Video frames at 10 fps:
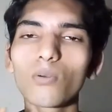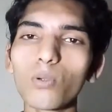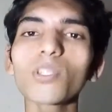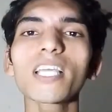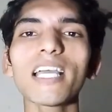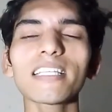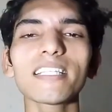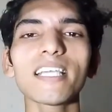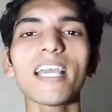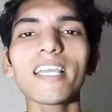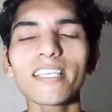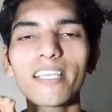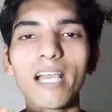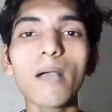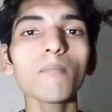खुद कहती है
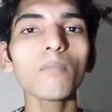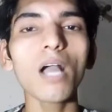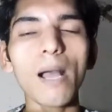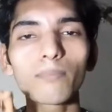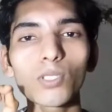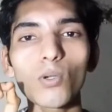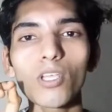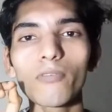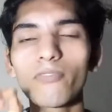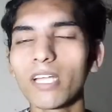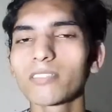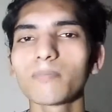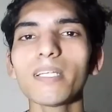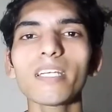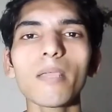कि हम आपसे कोई
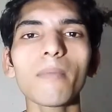इन्वेस्टमेंट नहीं